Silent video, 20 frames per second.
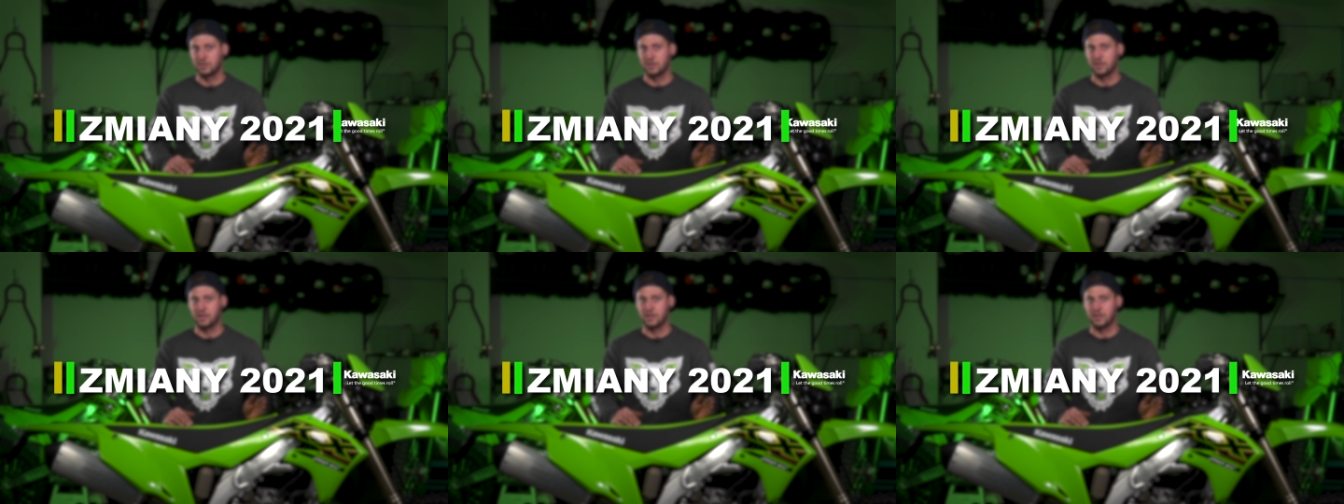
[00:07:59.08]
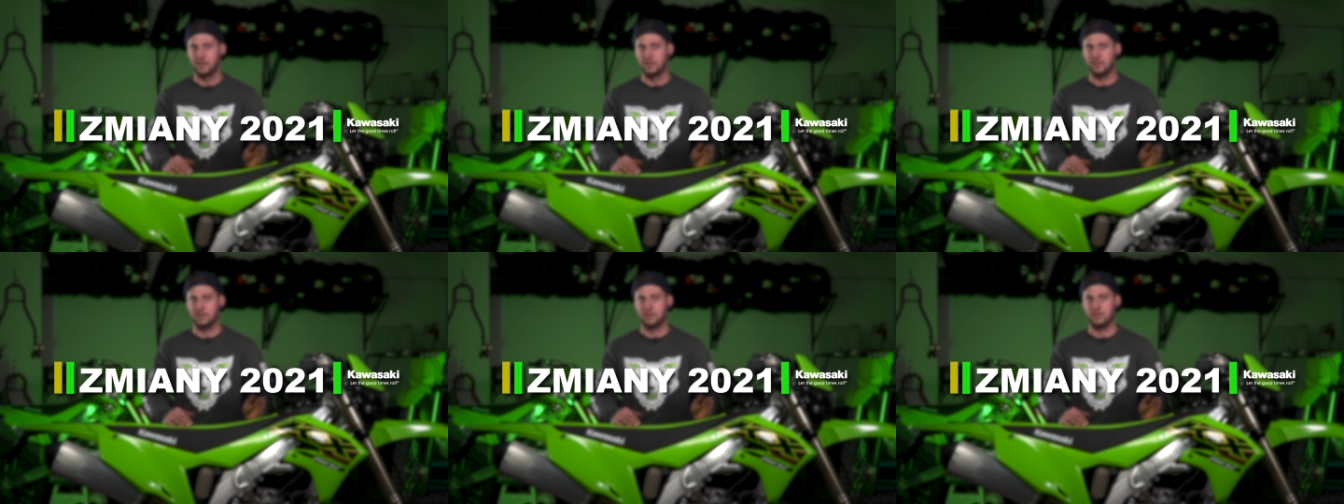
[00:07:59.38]
y,
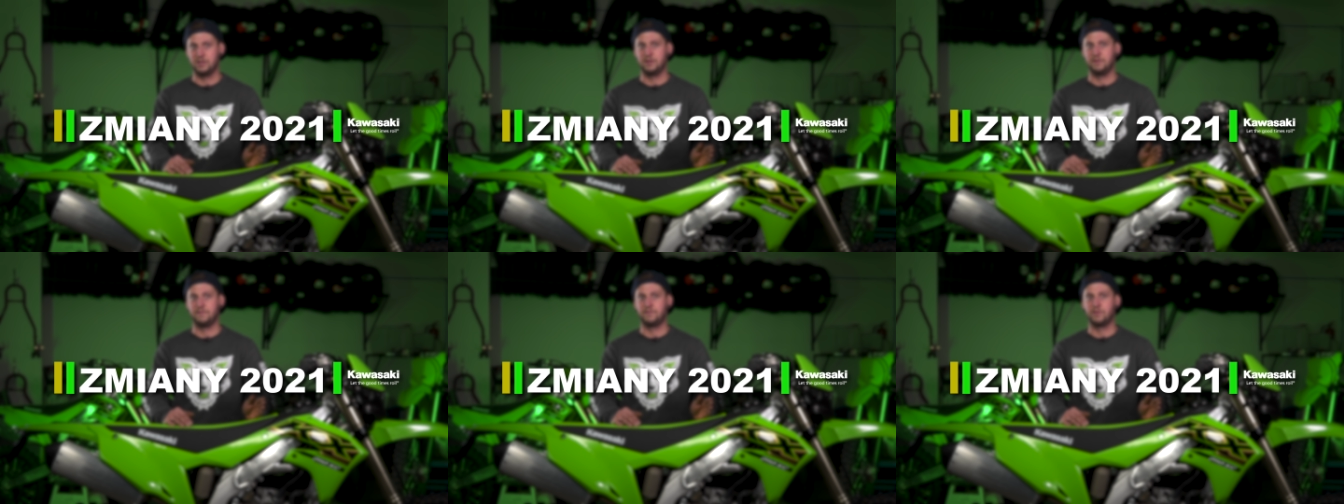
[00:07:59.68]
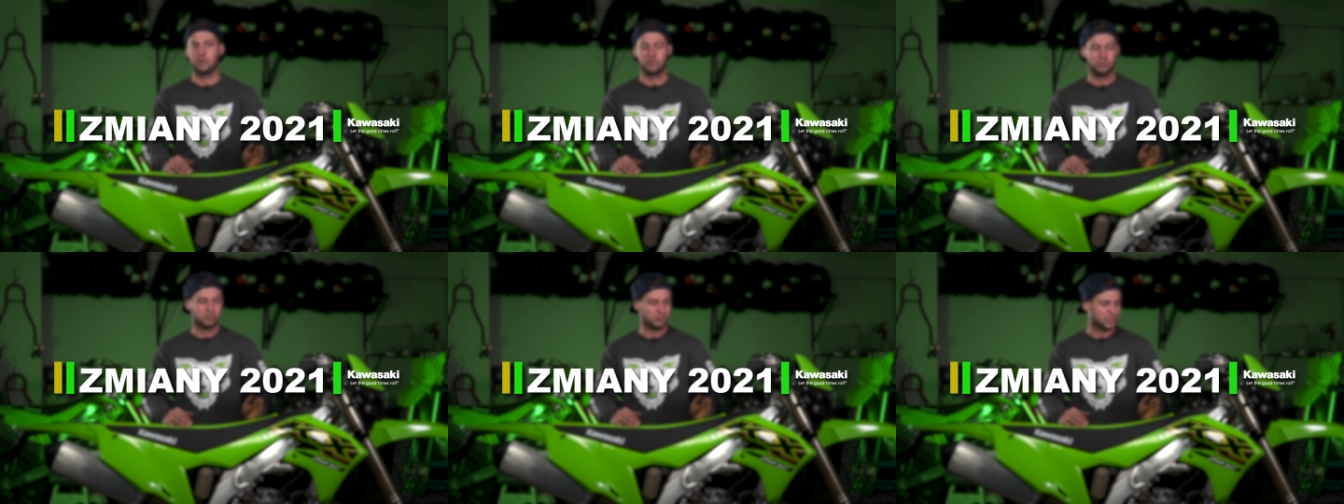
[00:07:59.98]
w
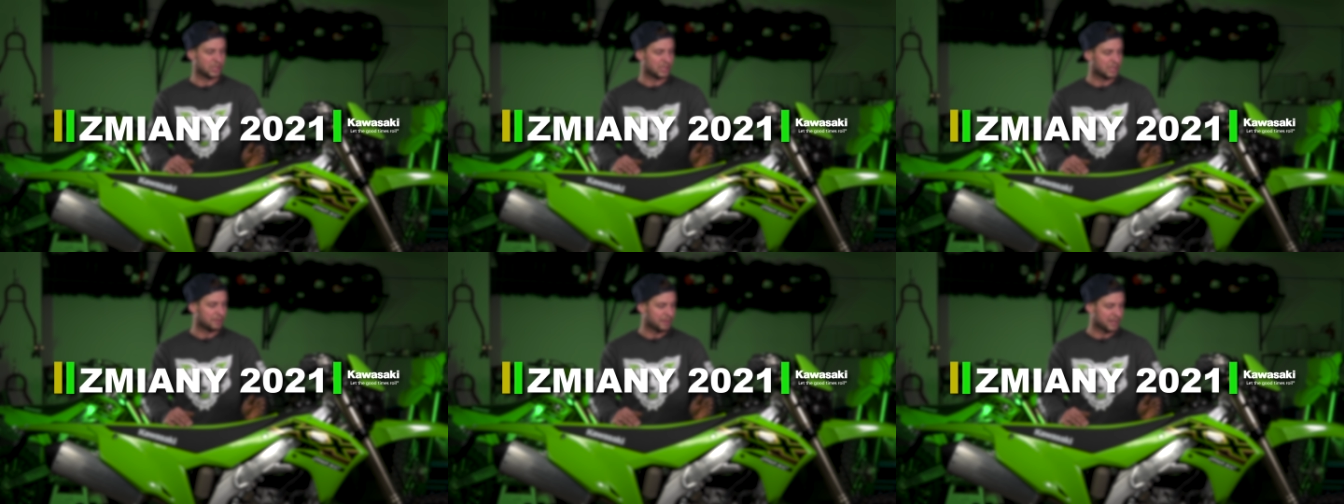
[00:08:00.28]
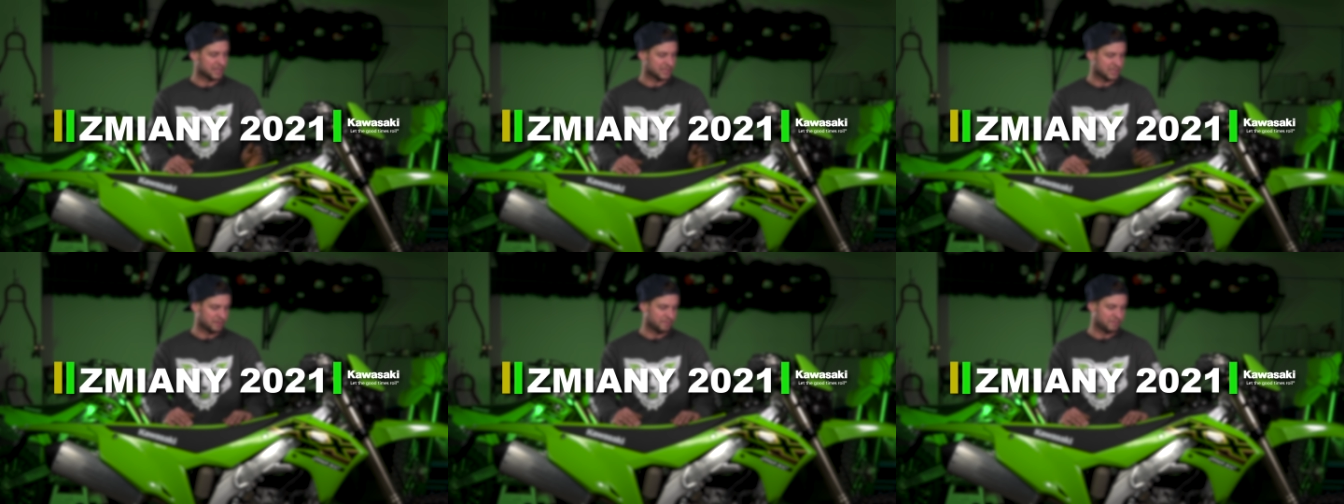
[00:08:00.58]
roku
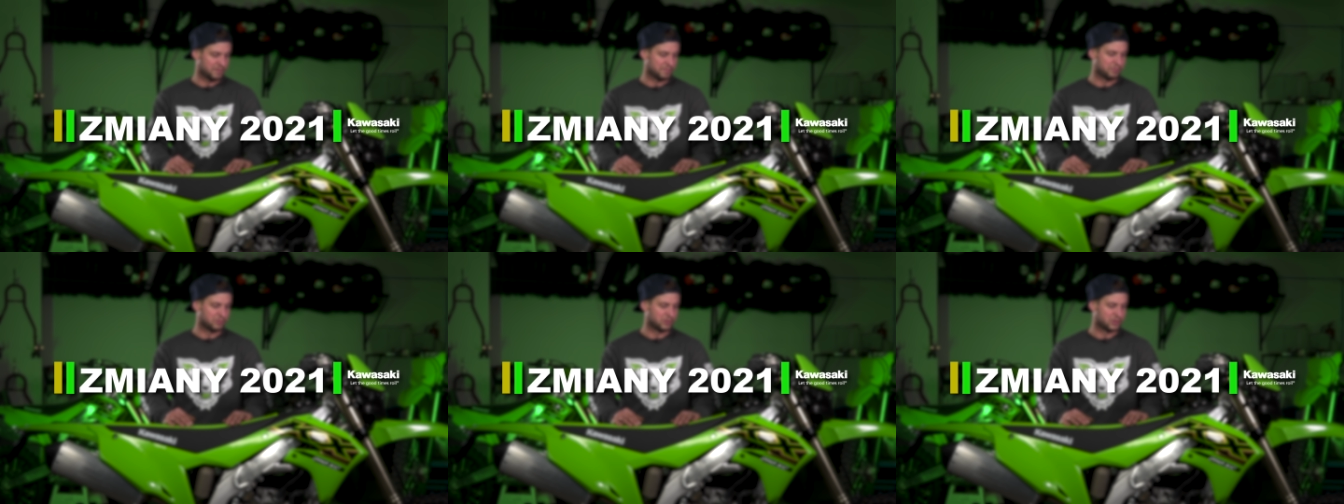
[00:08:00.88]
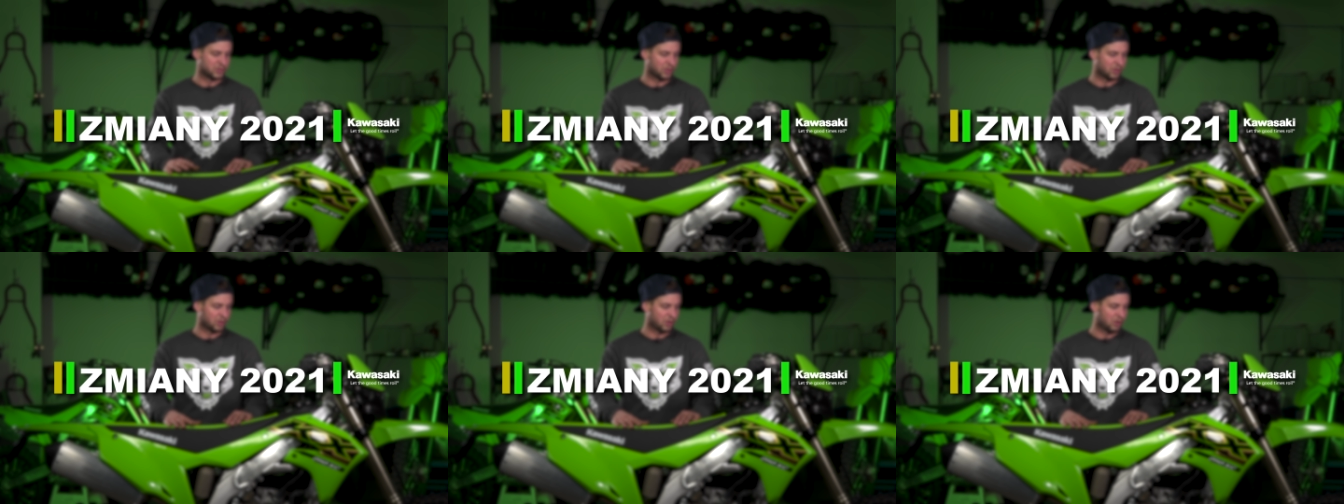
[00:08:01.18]
17
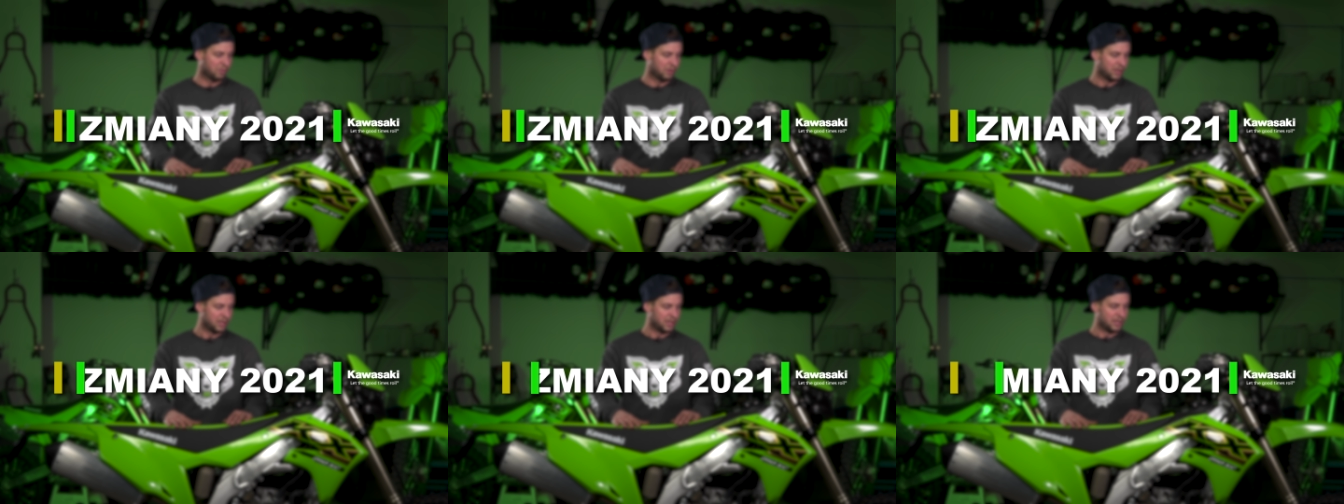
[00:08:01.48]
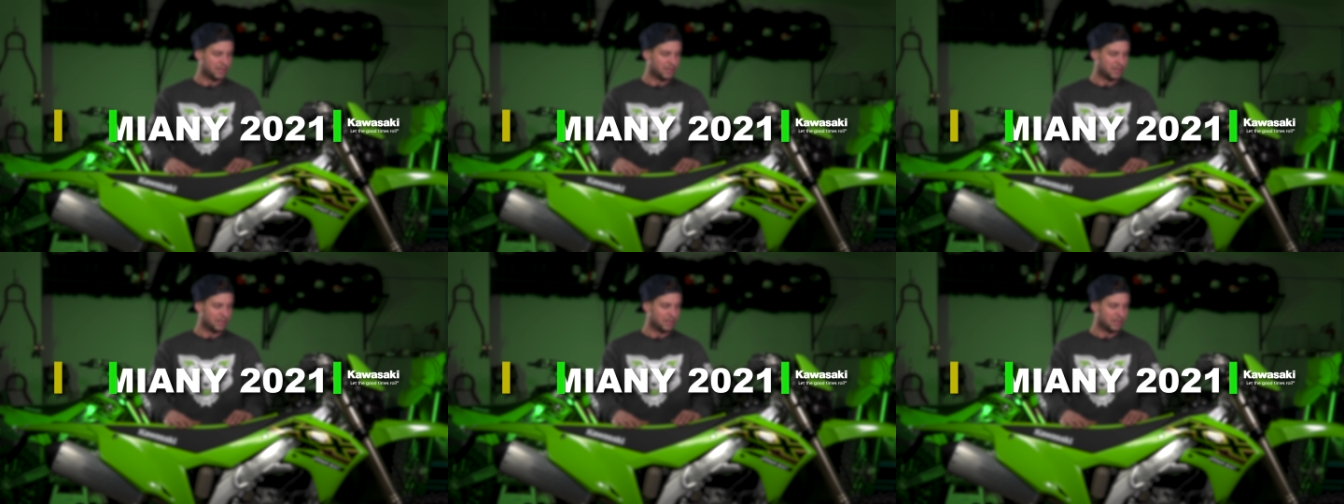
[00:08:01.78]
wypuszczoną.